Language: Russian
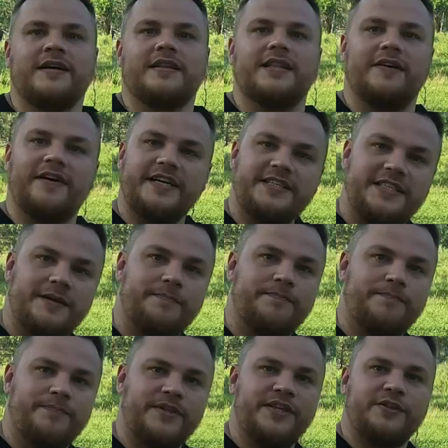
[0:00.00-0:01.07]
Давайте
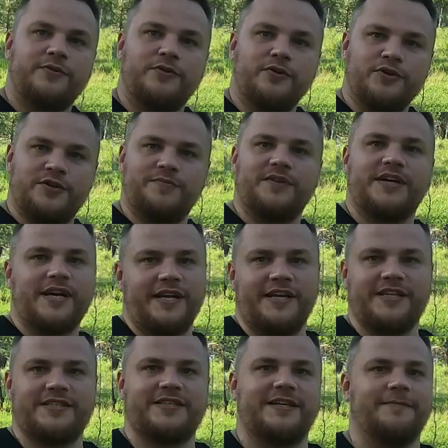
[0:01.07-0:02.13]
подытожим
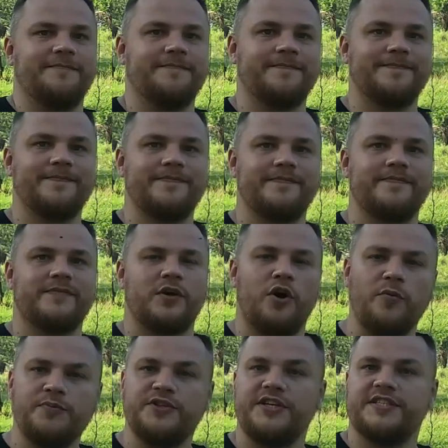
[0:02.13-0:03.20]
наконец-то.
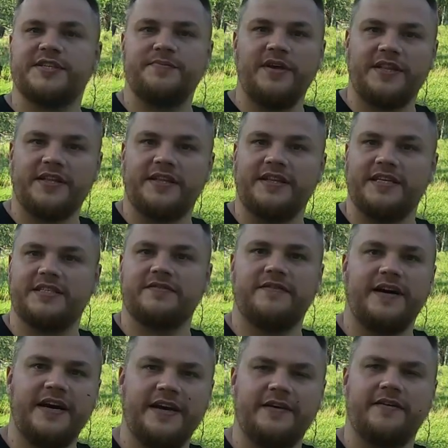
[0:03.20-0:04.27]
Общая смета на
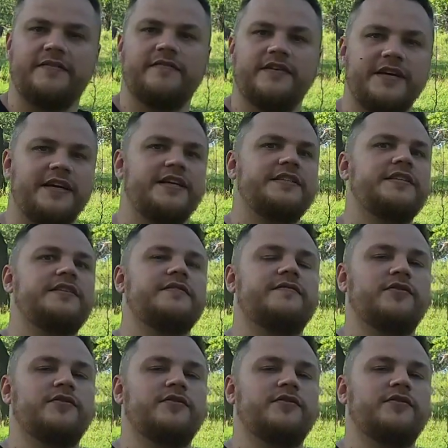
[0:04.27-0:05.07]
сваи выглядит